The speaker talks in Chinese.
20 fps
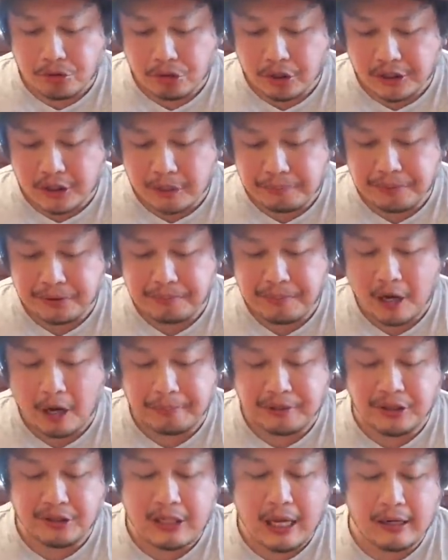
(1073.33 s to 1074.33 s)
所以呢表
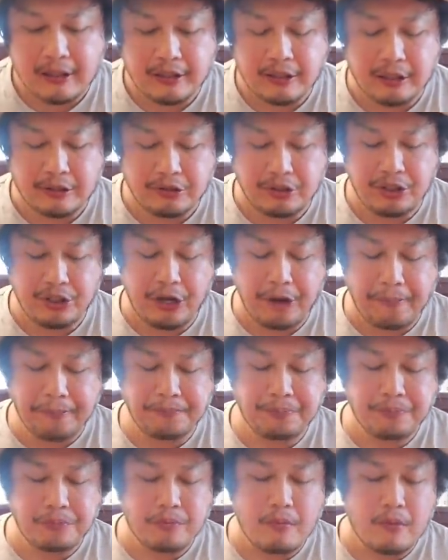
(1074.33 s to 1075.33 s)
皮带了一点甜，
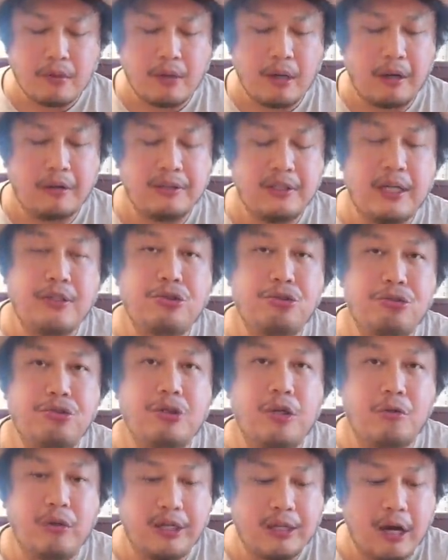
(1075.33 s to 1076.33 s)
然后烟
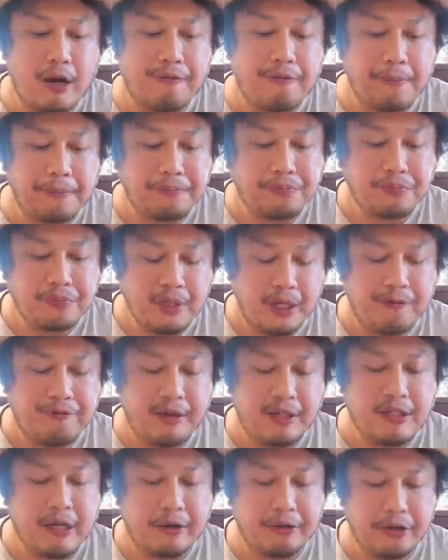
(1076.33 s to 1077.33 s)
熏的味道也
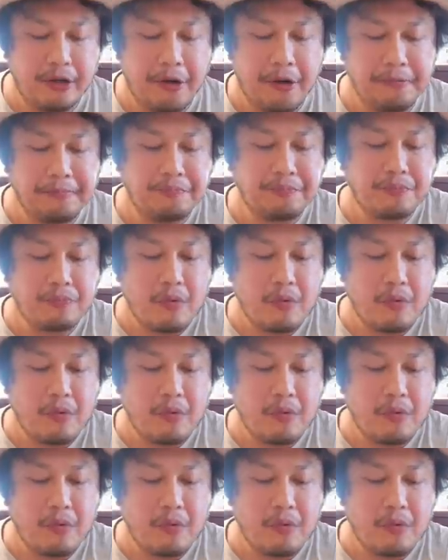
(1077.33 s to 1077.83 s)
非常的